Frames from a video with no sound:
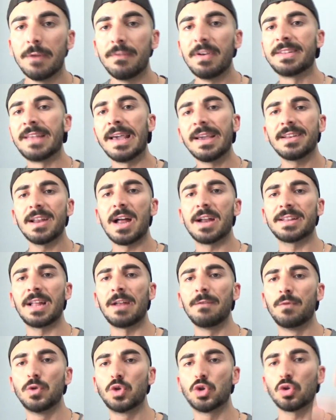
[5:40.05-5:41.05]
Ve
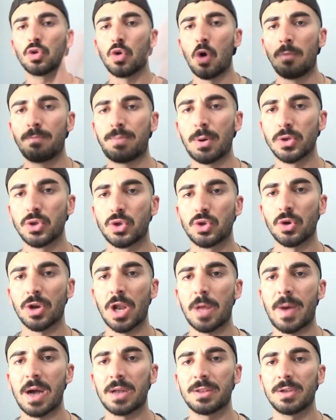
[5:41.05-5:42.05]
tekrardan vücut
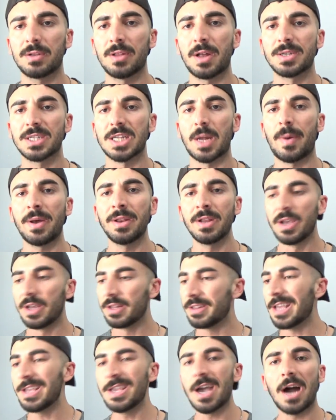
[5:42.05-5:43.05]
kompozisyonuna baktıkları zaman
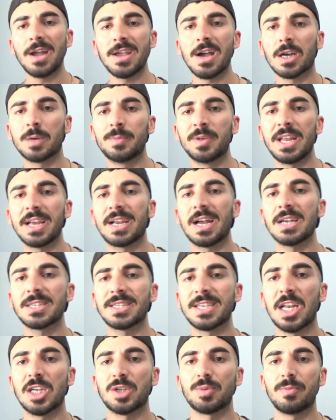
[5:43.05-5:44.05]
ne yağ yakımı ne
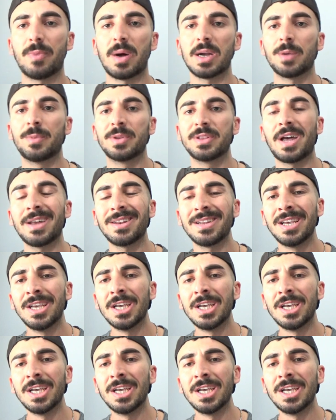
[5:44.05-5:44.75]
kas gelişimi bakımından